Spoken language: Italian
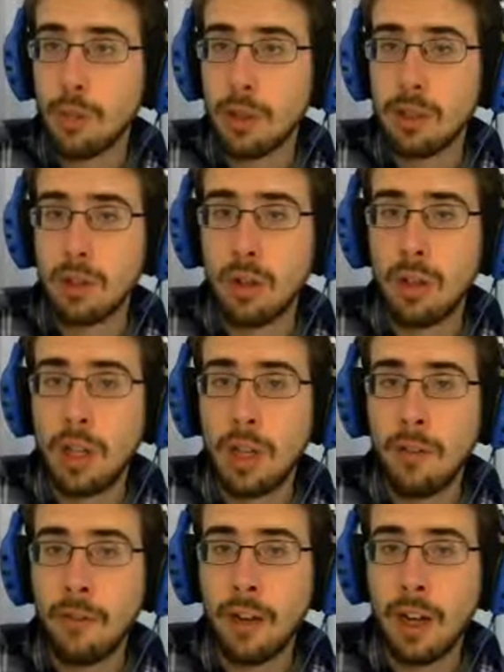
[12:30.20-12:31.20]
persone,
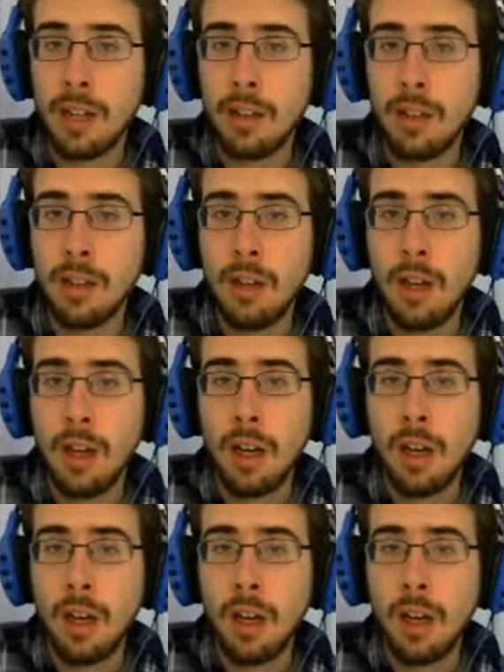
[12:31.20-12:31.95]
infatti